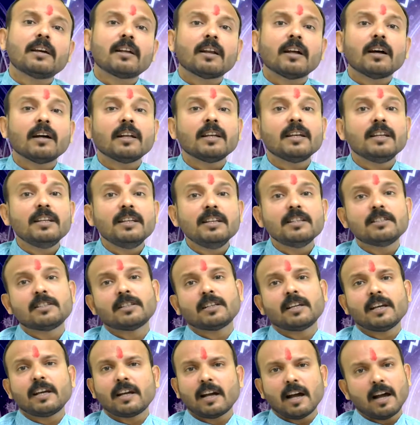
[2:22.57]
ग्रह नीच
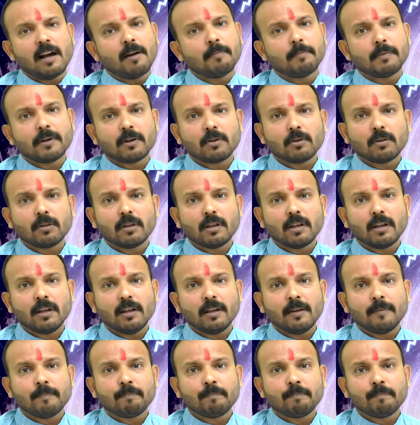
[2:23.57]
के कहाँ पर होते हैं